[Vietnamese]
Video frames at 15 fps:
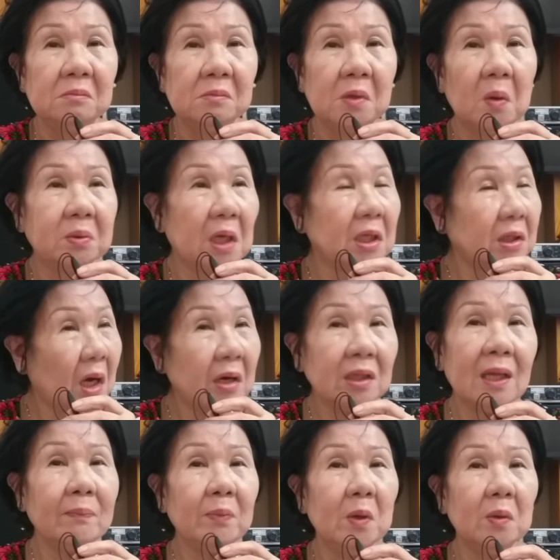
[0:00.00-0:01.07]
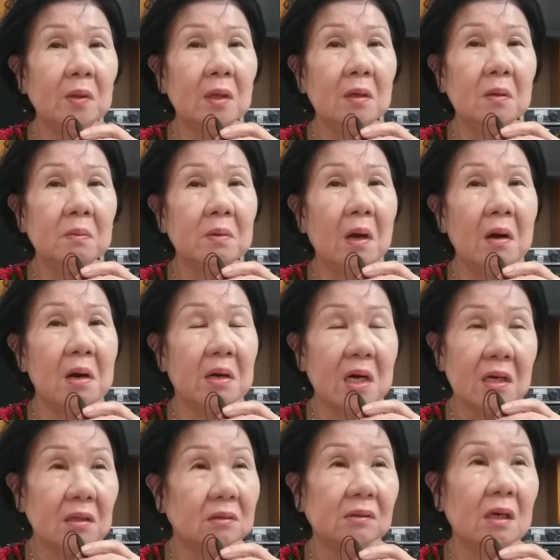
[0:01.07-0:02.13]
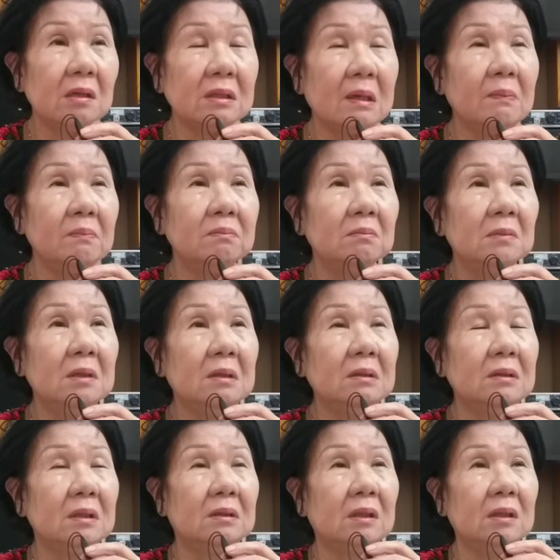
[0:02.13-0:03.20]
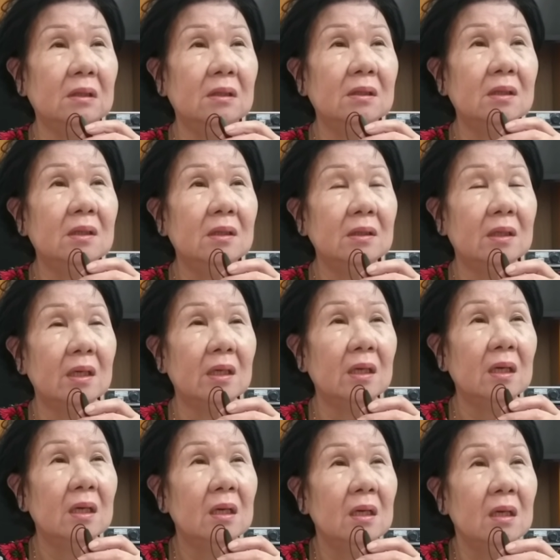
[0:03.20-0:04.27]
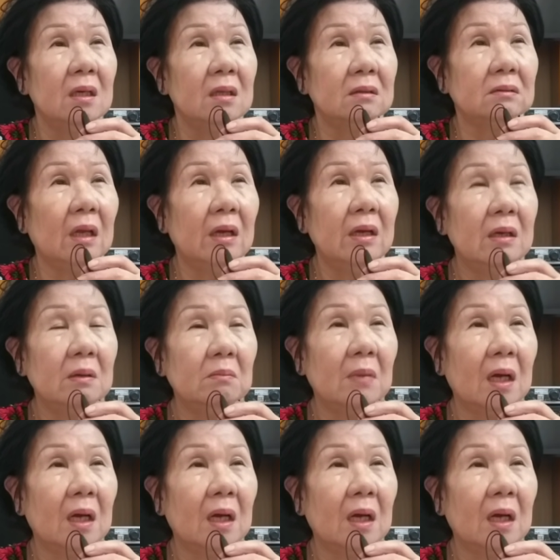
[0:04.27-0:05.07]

Cô thấy tới tấp luôn đó, lúc đó là rất là tới tấp, người thì tượng, người thì tiền.